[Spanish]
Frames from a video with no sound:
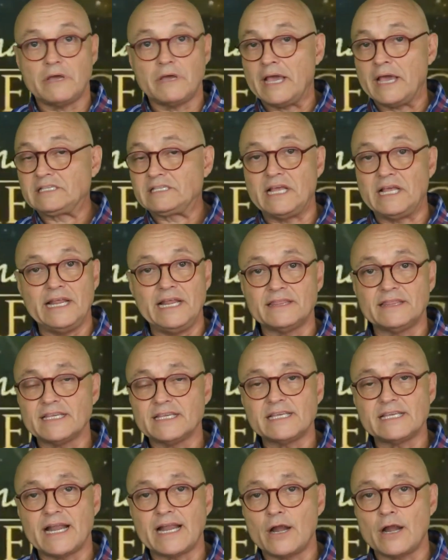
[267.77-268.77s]
excelente
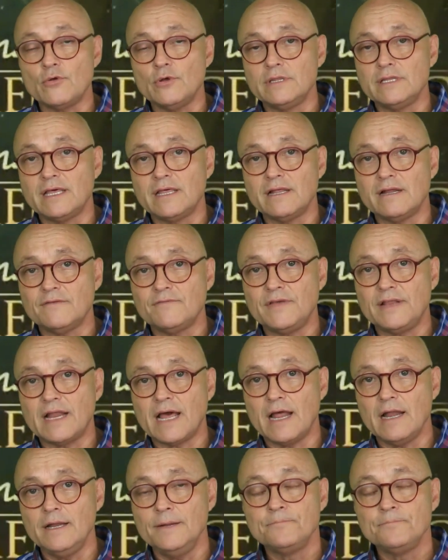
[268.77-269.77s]
escenario el día de la
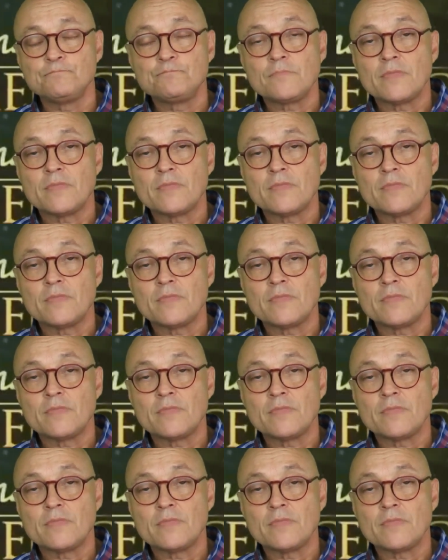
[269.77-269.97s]
final,